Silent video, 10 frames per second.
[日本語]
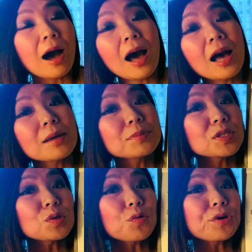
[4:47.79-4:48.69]
I'm
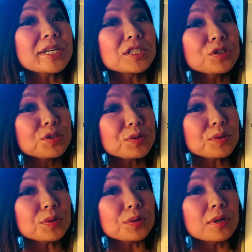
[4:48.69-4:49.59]
sorry
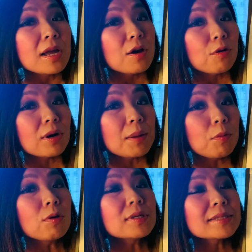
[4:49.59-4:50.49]
too これ
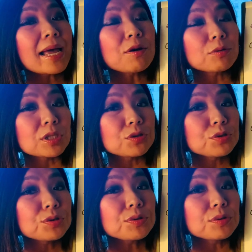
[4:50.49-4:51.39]
も最後に
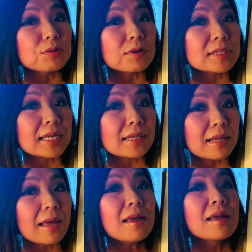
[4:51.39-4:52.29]
to をつけ
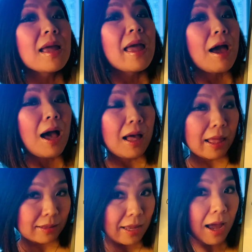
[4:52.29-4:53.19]
て
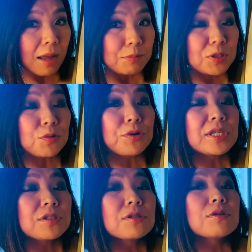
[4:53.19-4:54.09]
ね、I'm
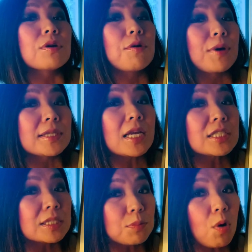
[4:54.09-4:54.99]
sorry too
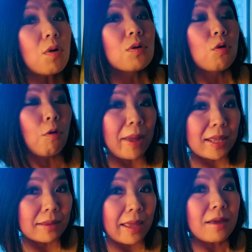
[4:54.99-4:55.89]
私もご
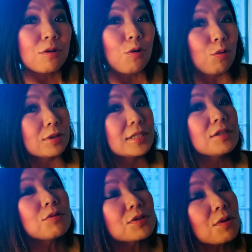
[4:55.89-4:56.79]
めんねこっ
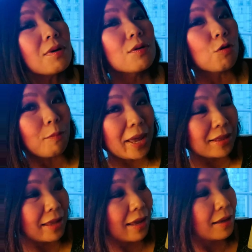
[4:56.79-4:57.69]
ちこそごめ
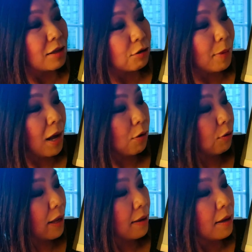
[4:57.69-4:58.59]
んねとまあ
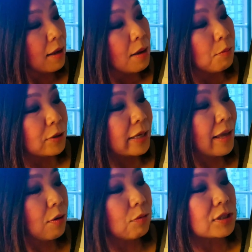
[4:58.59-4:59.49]
これもね
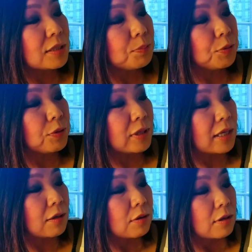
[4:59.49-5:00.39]
結構シンプルに